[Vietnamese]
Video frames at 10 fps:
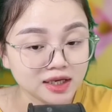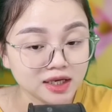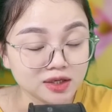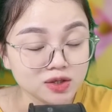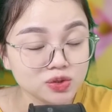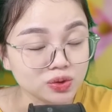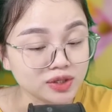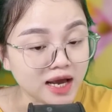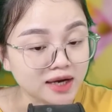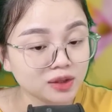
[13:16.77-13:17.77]
Hình như chủ
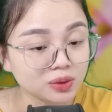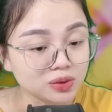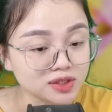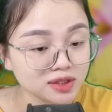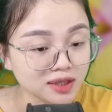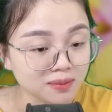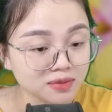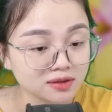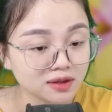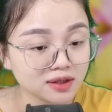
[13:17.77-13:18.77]
nhà đang tổ chức đám
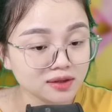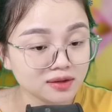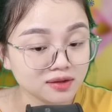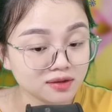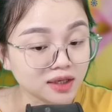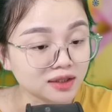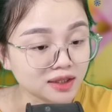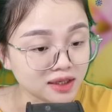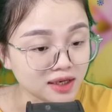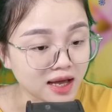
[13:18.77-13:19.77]
cưới, nhưng thật
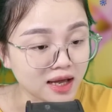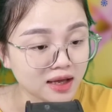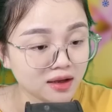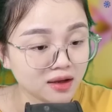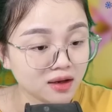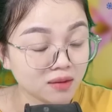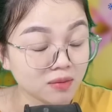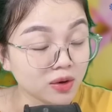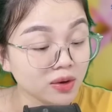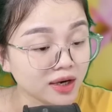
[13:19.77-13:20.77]
kỳ lạ,
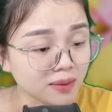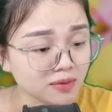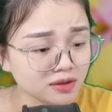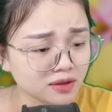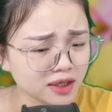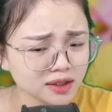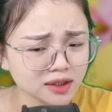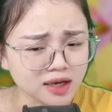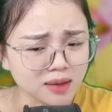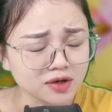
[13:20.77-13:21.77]
bởi nếu là đám cưới thì
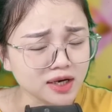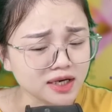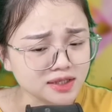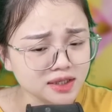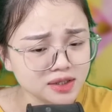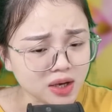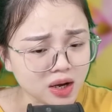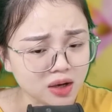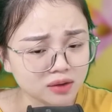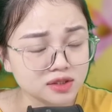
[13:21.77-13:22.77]
đám cưới này rất
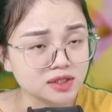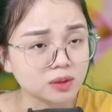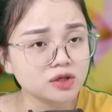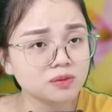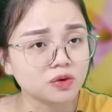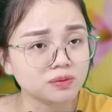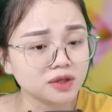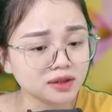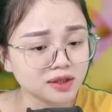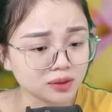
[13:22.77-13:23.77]
nhỏ, chỉ giống như một
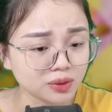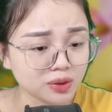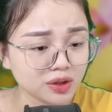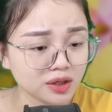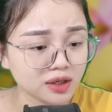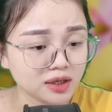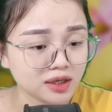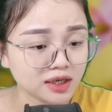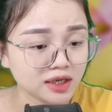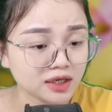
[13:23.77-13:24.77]
bữa tiệc thôi.
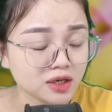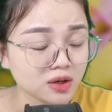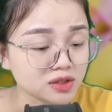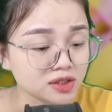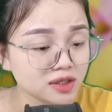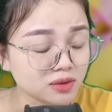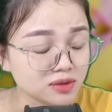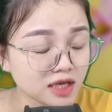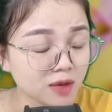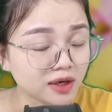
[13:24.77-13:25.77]
Khi còn chưa hiểu
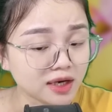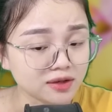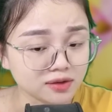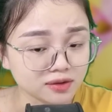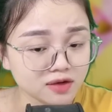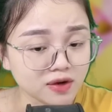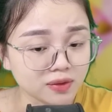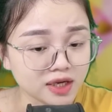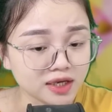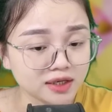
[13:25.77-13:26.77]
sao mình lại được đưa vào
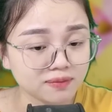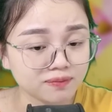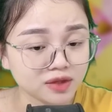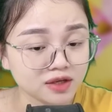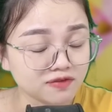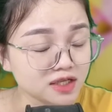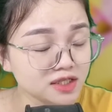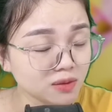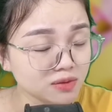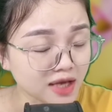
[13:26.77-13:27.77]
đây, thì phía
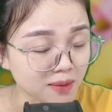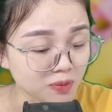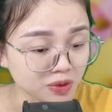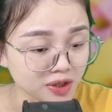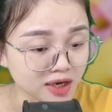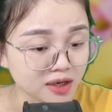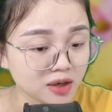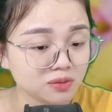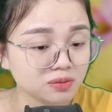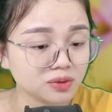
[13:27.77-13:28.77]
trong nhà một người đàn
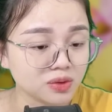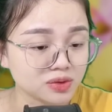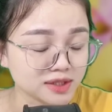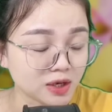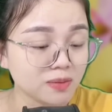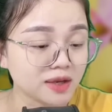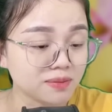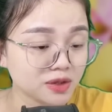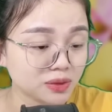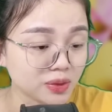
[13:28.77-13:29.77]
ông độ sáu bảy
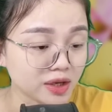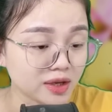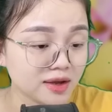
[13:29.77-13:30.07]
mươi tuổi,